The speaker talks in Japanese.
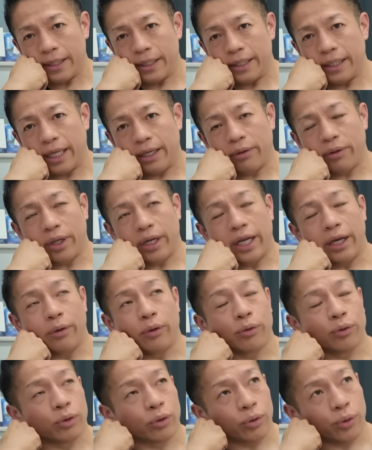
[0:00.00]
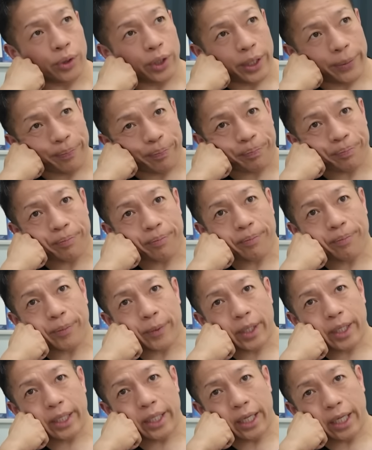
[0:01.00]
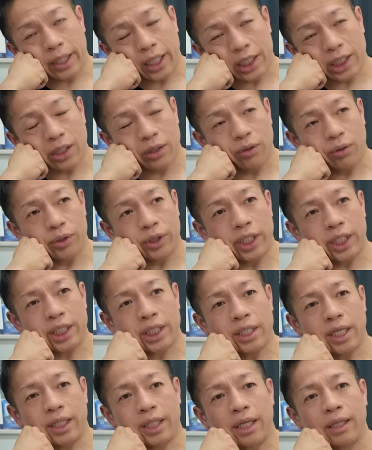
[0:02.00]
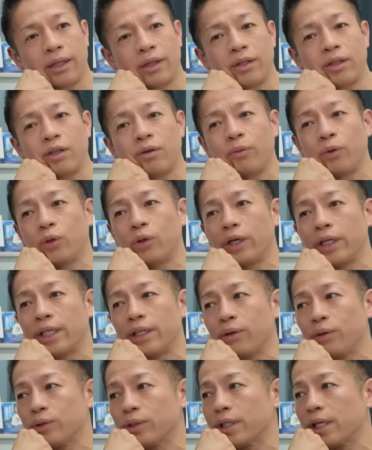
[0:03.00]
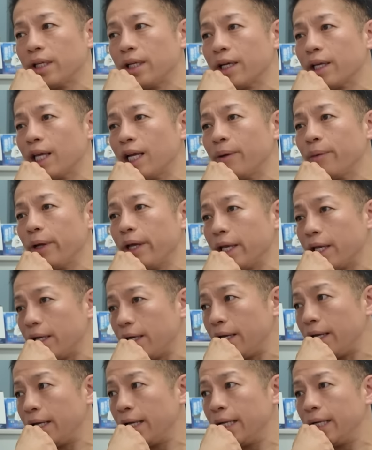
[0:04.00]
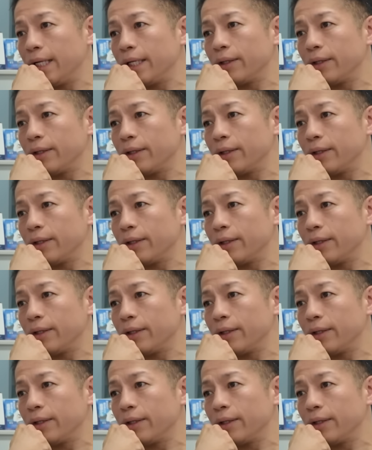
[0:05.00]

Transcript: なのでね本当に他者との接し方っていうものは気をつけなければいけない。